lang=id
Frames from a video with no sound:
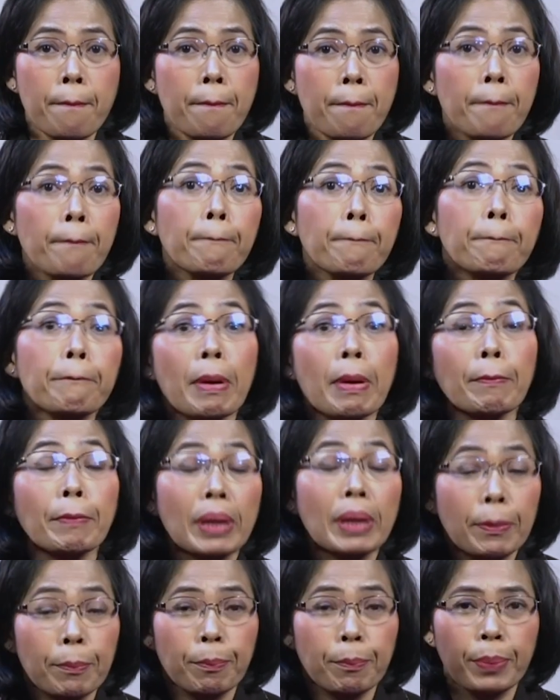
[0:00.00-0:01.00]
Tapi
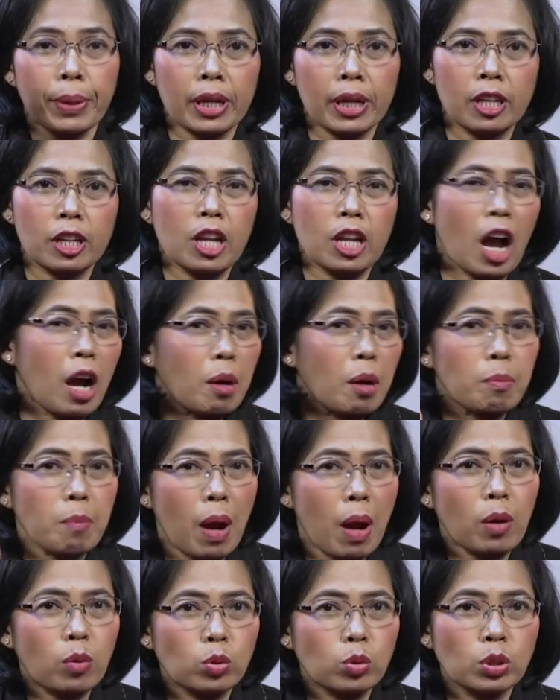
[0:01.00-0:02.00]
pemimpin yang bisa bayar.
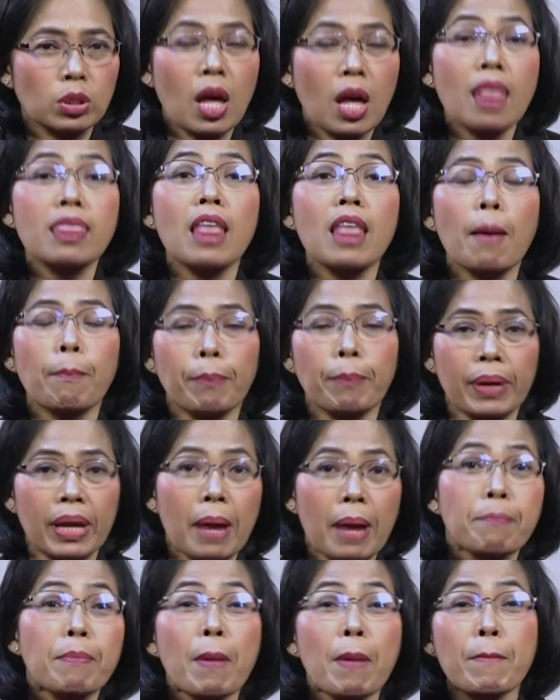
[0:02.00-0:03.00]

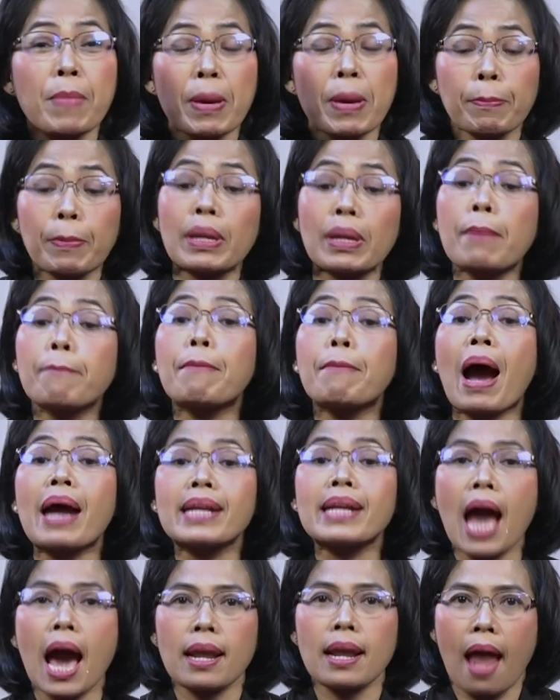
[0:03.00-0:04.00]
Kenapa?
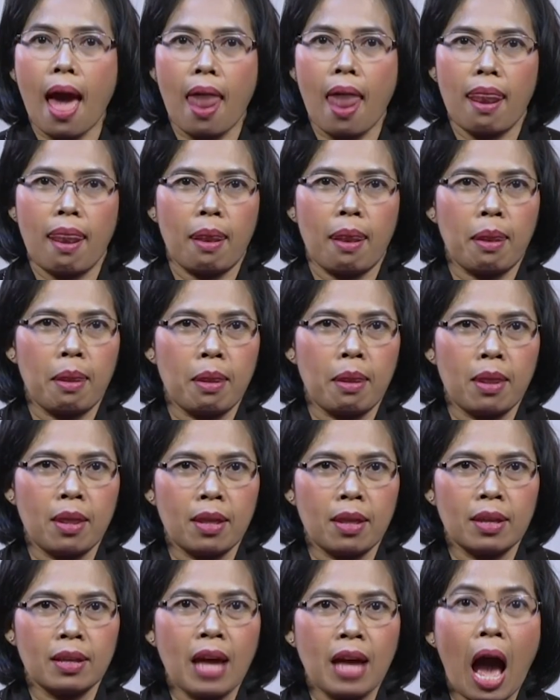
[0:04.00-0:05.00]
Karena rakyatnya
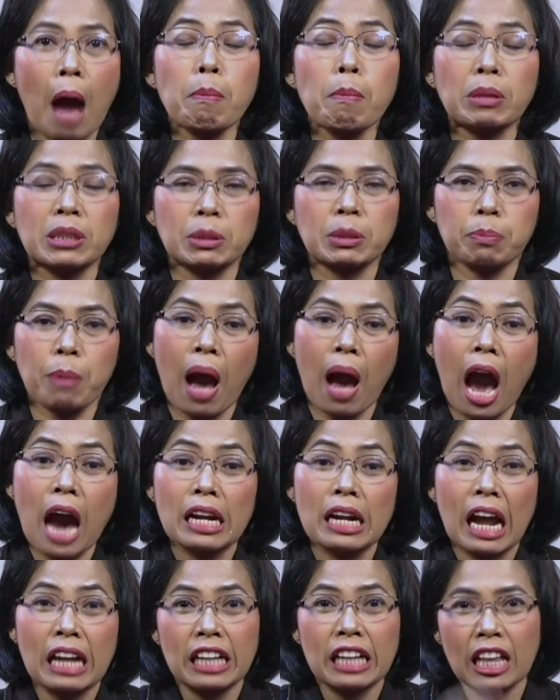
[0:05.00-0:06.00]
bodoh.
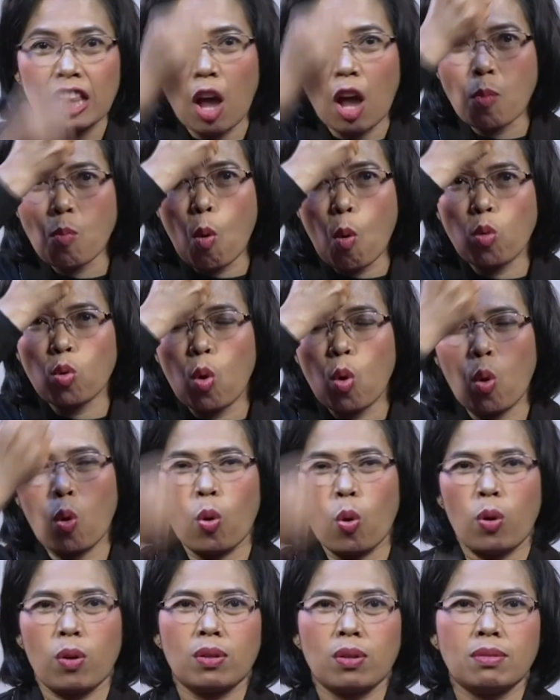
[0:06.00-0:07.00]
Ih
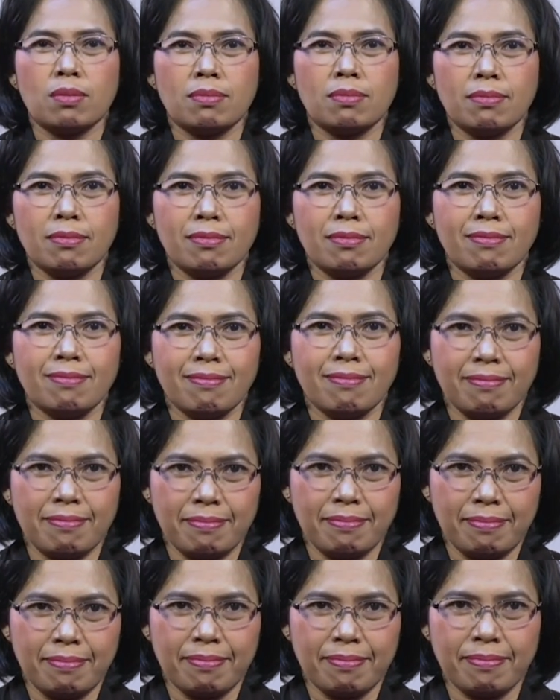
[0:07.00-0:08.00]
Gilbert,
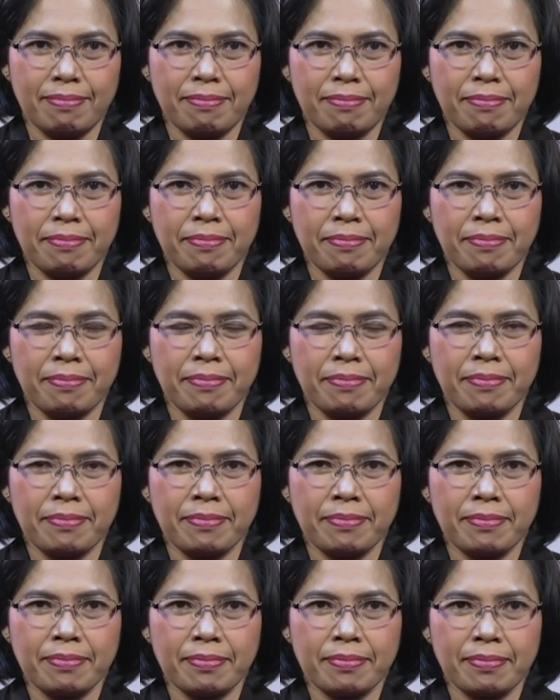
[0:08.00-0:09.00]
kita
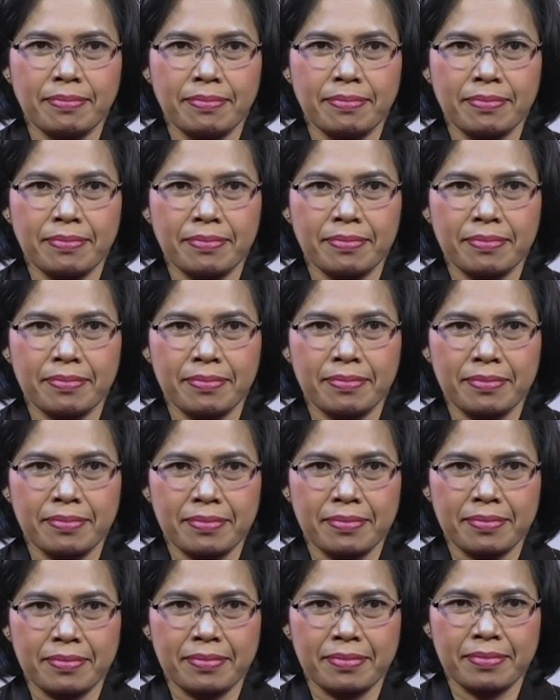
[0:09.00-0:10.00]
dibodoh-bodohin.
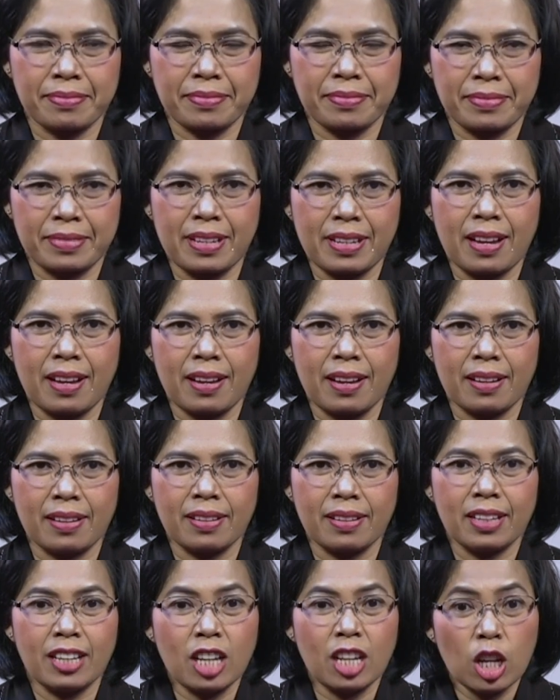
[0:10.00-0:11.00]
Ya,
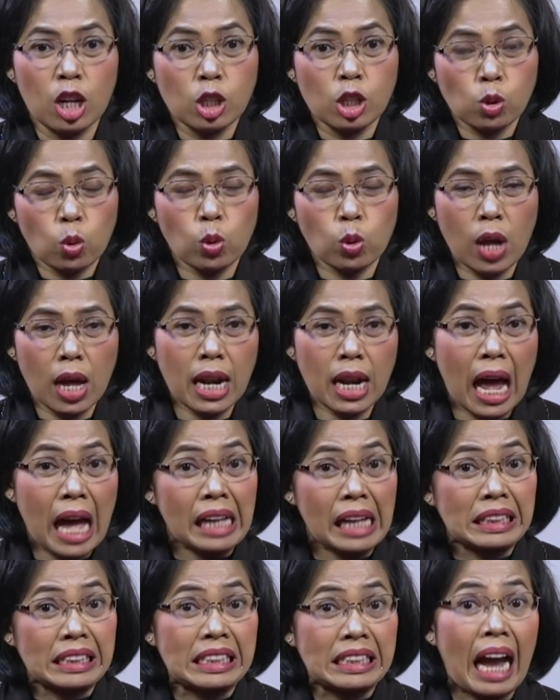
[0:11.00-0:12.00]
Siapa orang
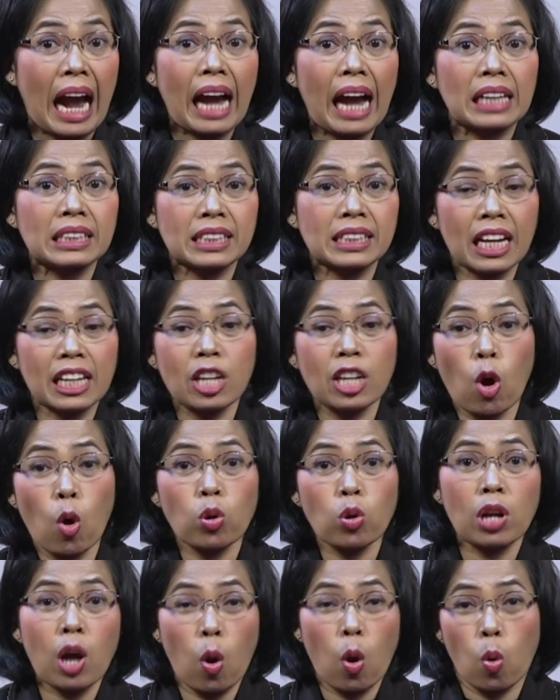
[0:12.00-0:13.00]
bodoh? Orang
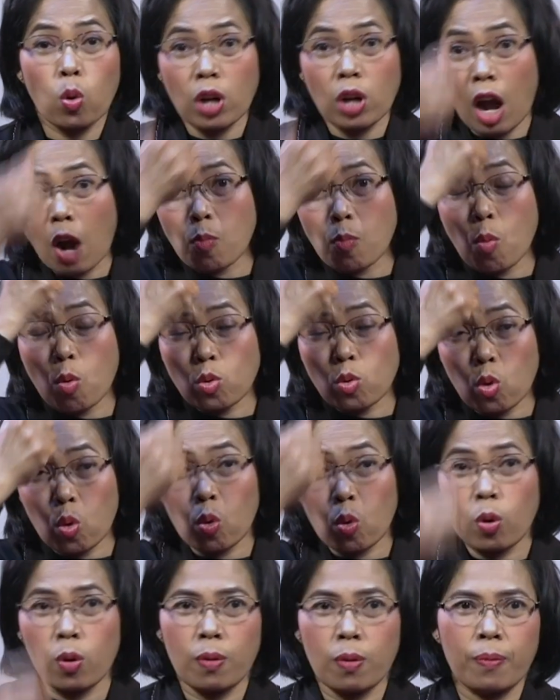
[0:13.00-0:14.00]
yang menerima firman dan
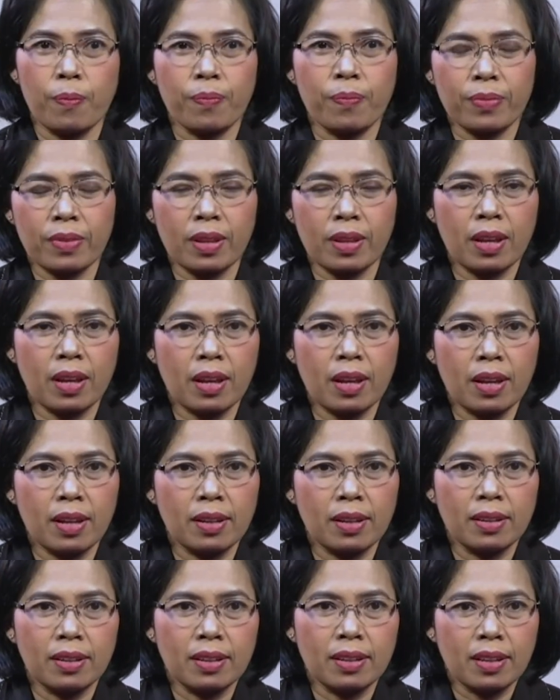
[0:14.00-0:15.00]
tidak melakukan kata
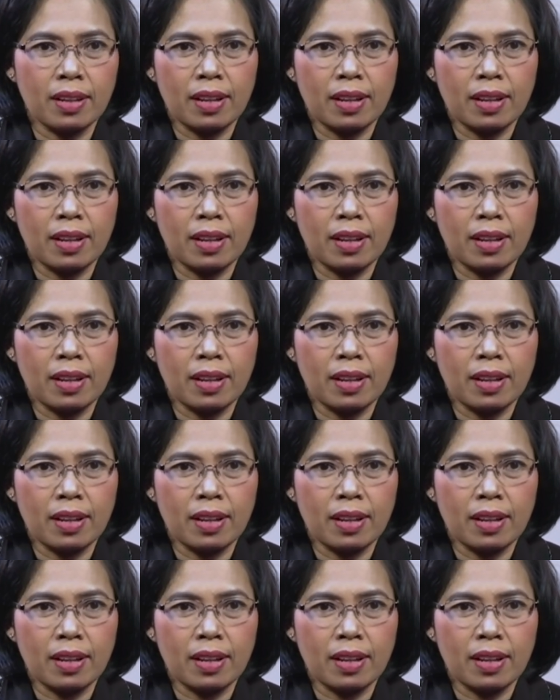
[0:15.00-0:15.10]
Alkitab.